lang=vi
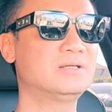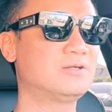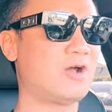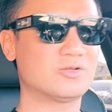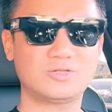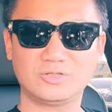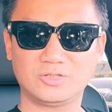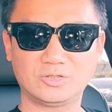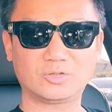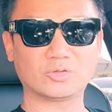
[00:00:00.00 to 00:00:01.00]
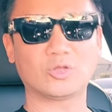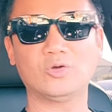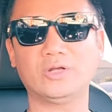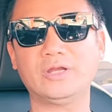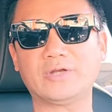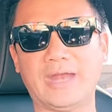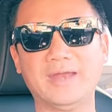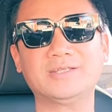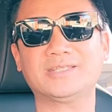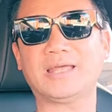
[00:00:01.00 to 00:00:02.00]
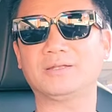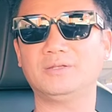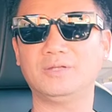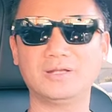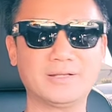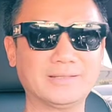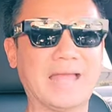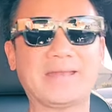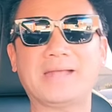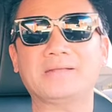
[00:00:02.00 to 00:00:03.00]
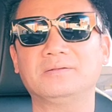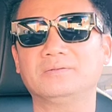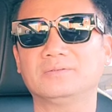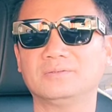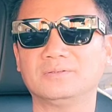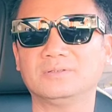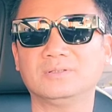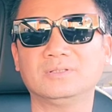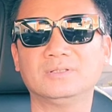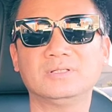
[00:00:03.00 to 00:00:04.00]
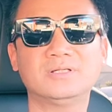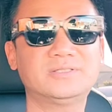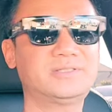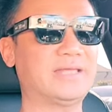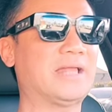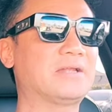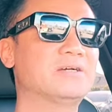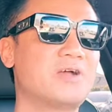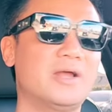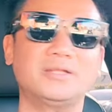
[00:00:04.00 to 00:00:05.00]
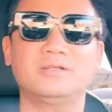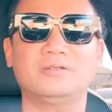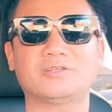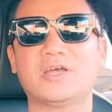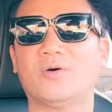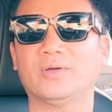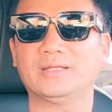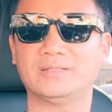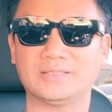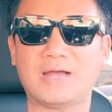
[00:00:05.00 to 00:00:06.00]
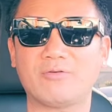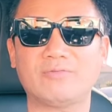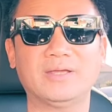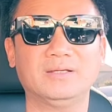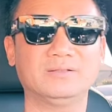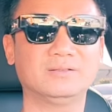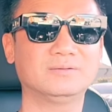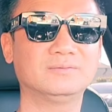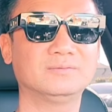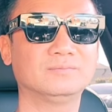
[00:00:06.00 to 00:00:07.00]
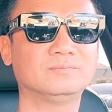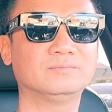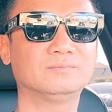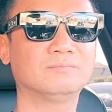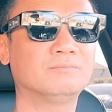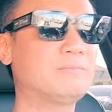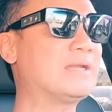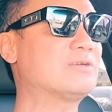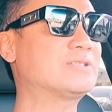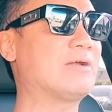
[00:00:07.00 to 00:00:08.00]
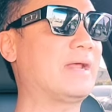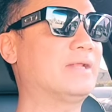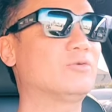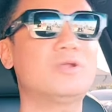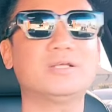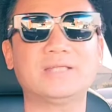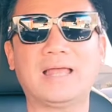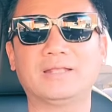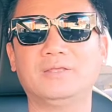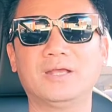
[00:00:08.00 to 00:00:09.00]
họ tụi những trẻ nó sẽ thành những cái tài năng sẽ thành người có ích cho xã hội thì sao quý vị biết đâu sau này tụi nó sẽ là những